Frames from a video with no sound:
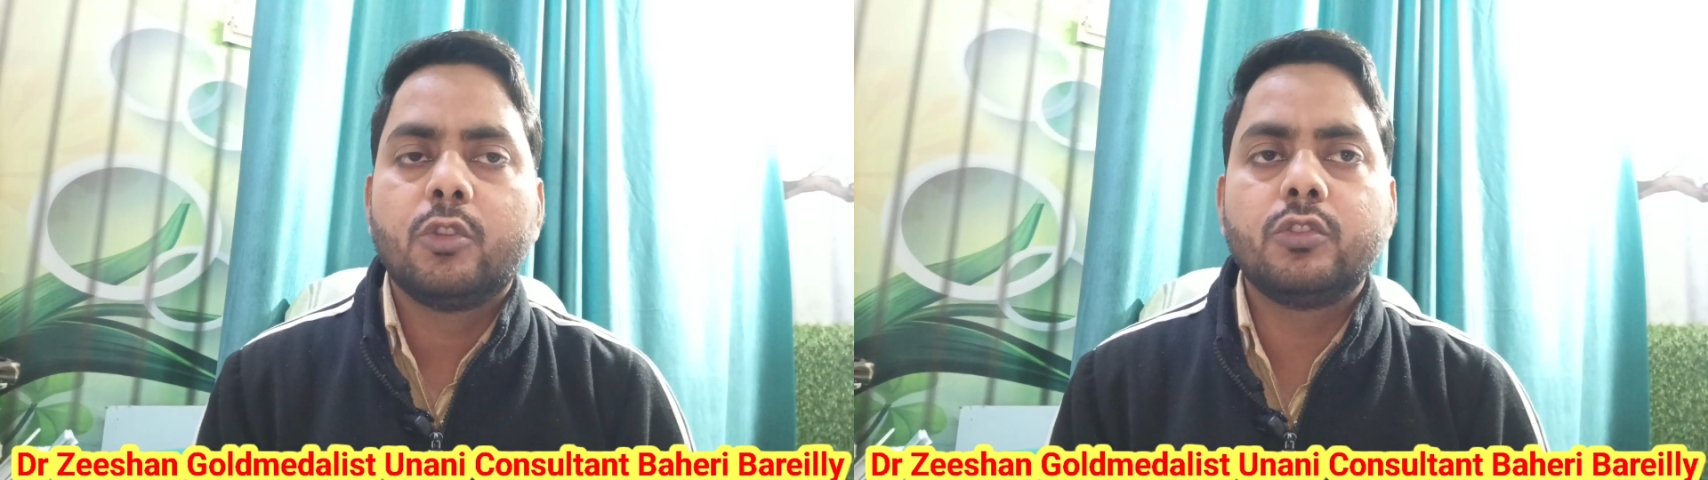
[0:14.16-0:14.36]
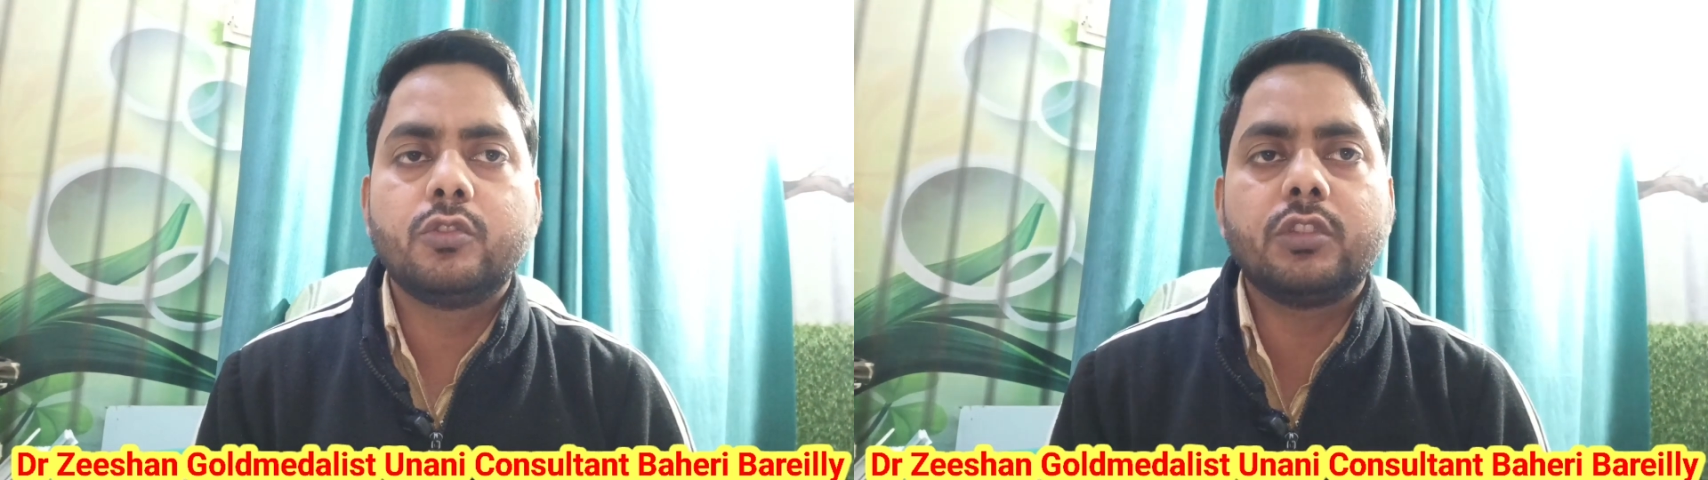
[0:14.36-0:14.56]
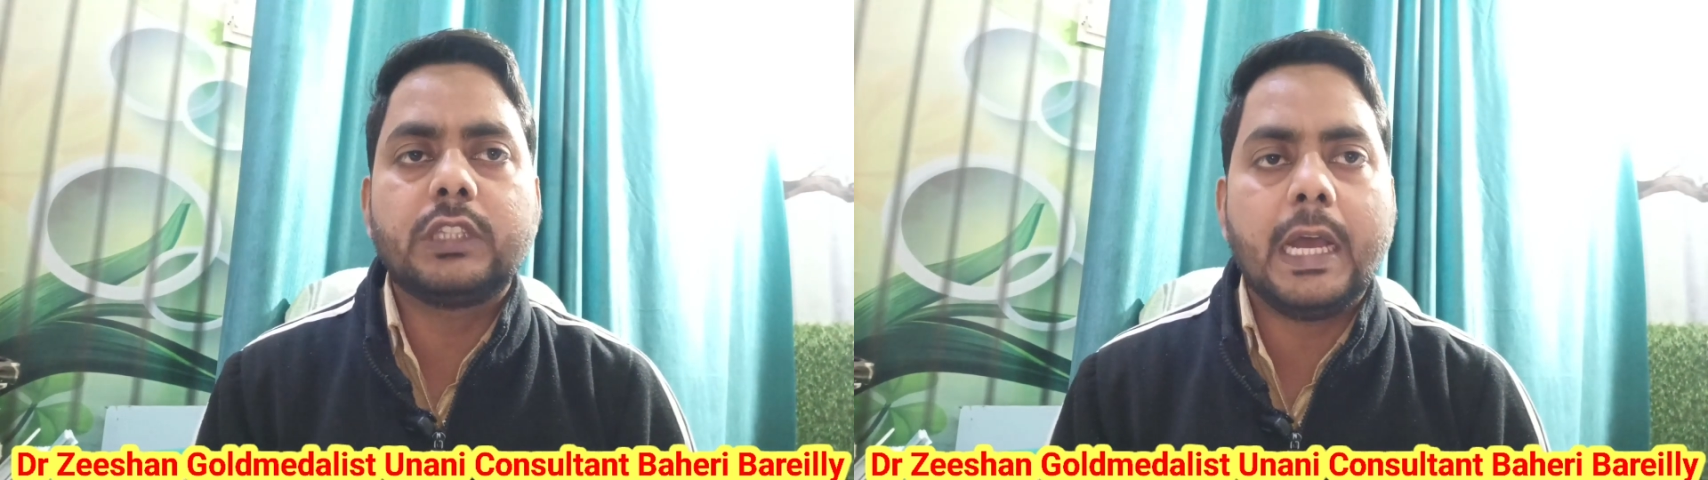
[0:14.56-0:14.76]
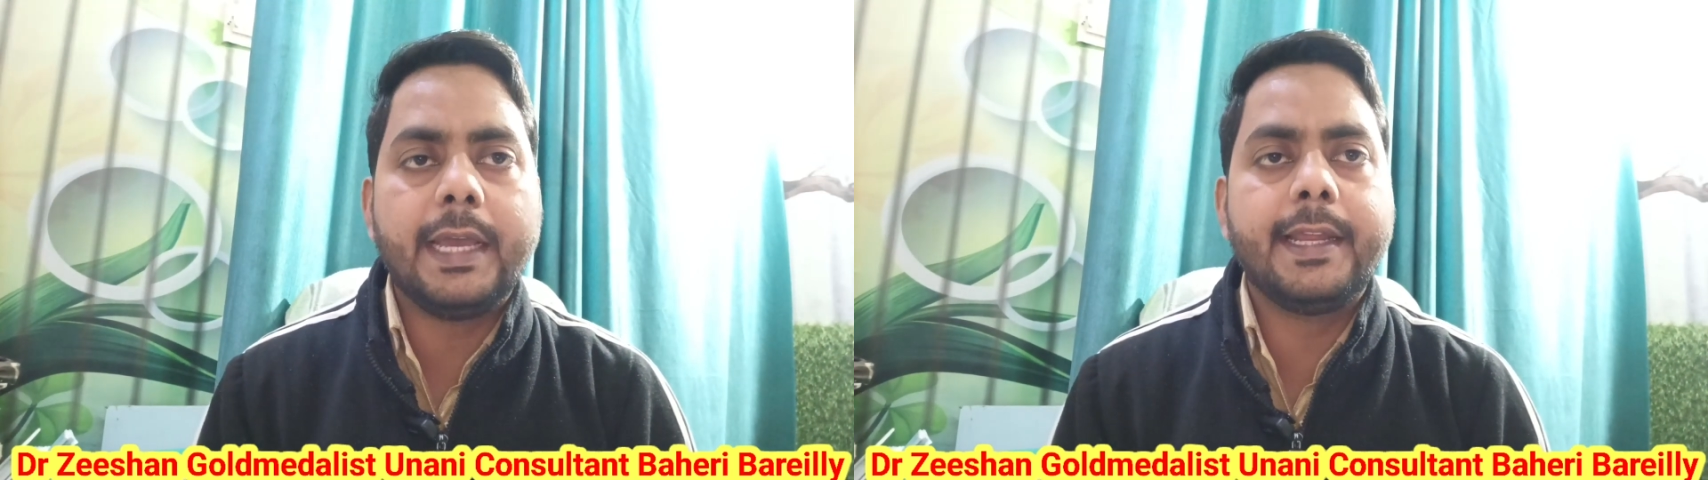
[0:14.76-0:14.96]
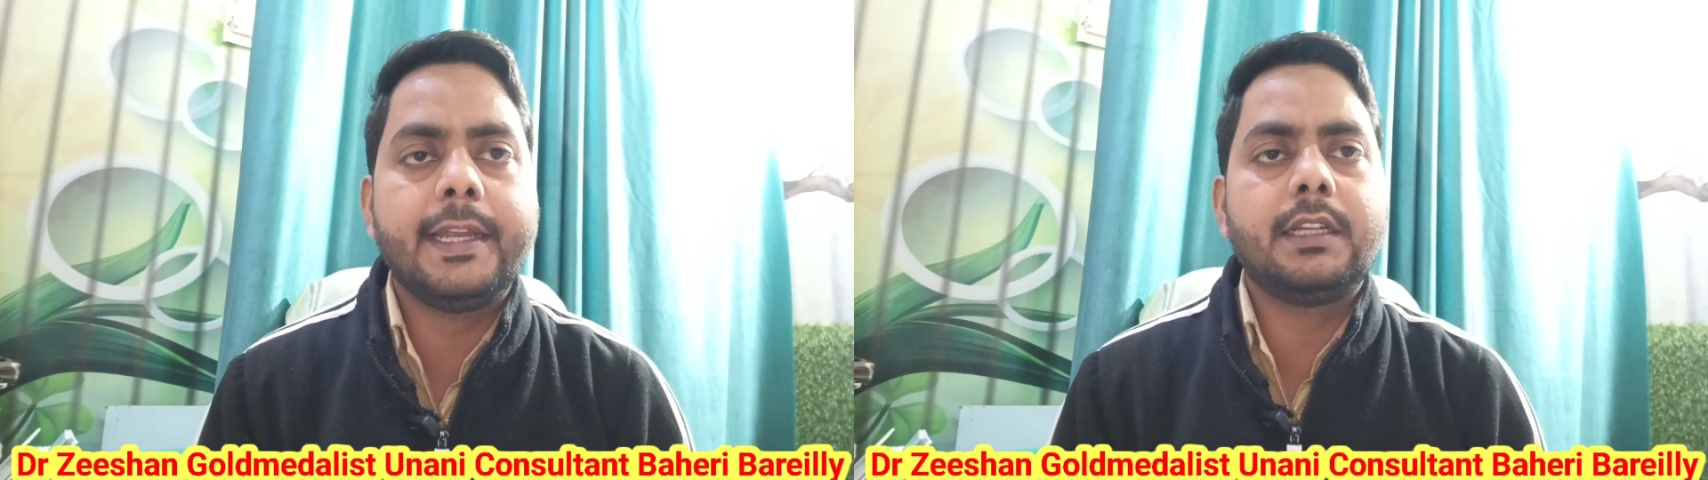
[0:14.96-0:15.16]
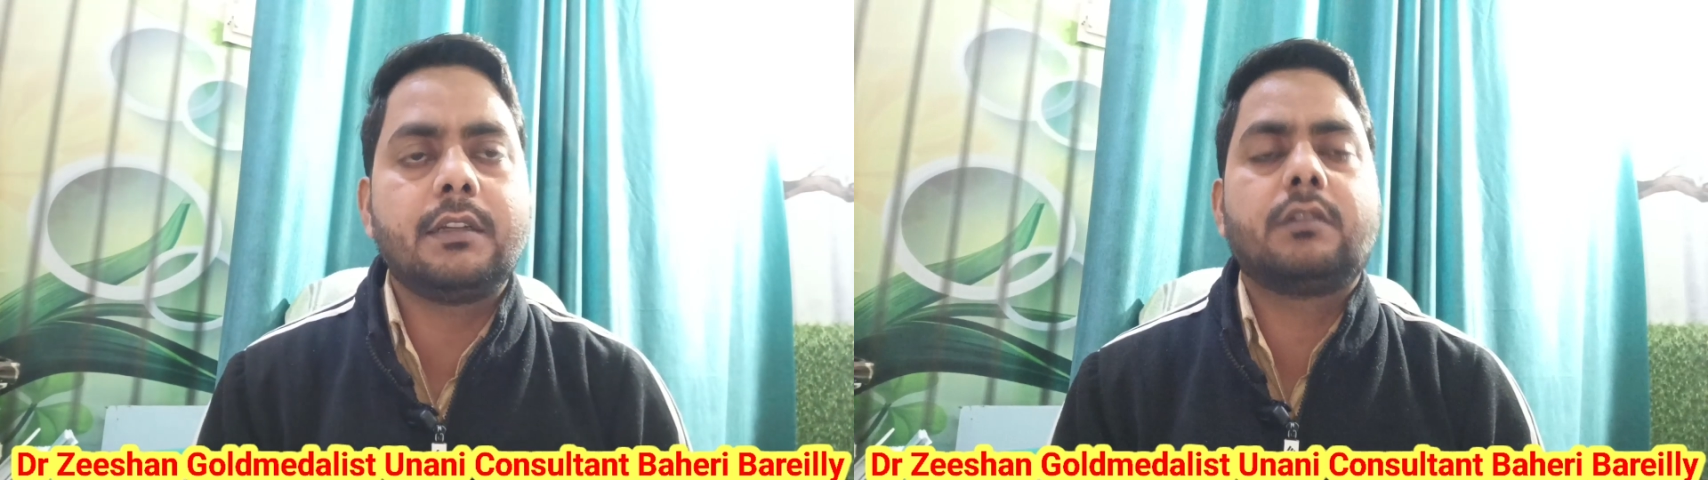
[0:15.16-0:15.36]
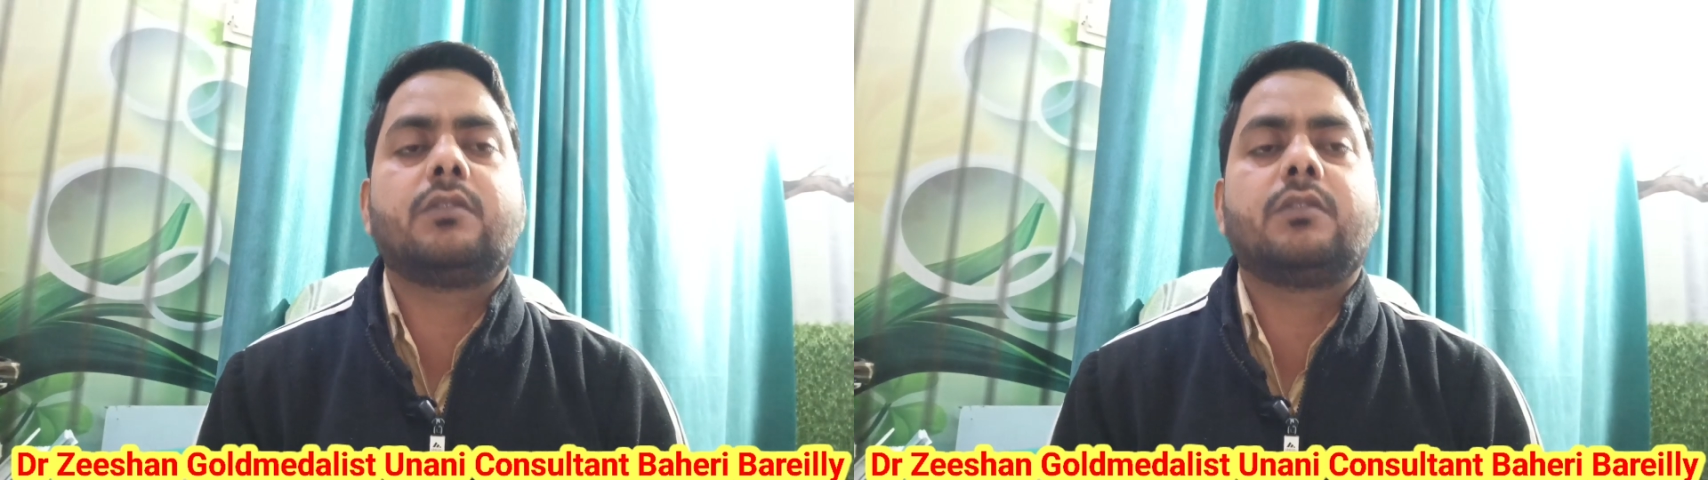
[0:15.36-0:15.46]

दोस्तों थायराइड